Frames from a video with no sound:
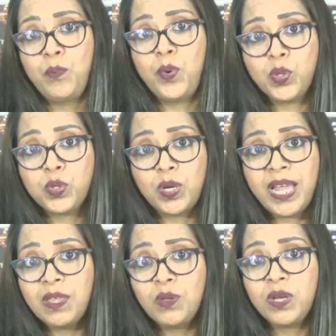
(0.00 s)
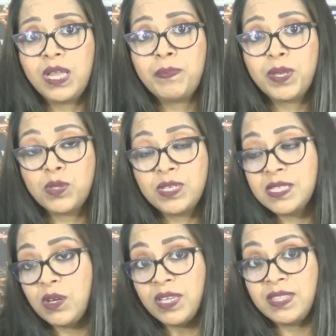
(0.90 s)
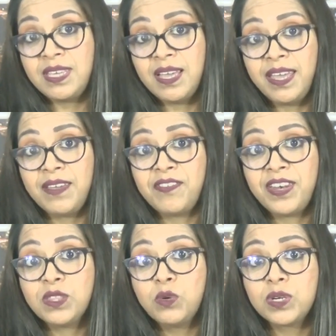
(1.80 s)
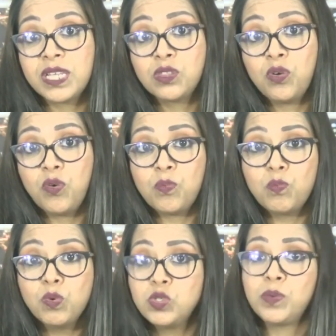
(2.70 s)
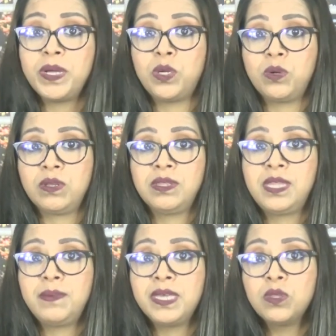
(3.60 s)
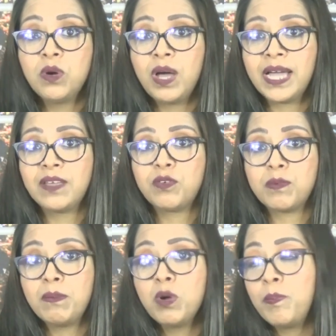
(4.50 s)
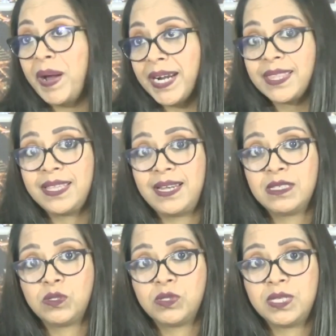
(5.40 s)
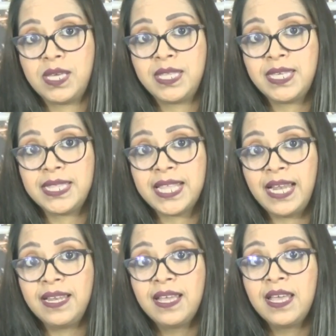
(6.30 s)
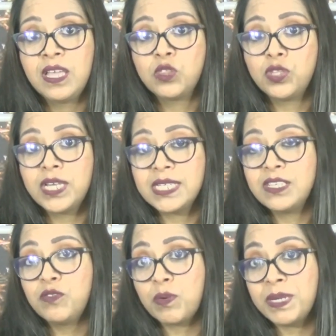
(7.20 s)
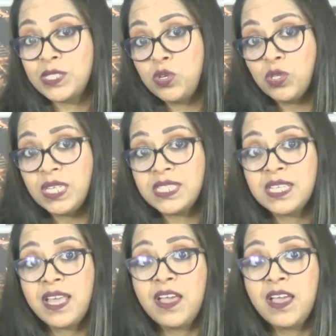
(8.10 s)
Por otro lado, el periodista hoy en día enfrenta un reto mucho mayor, debido a que formamos parte de la sociedad digital, donde las informaciones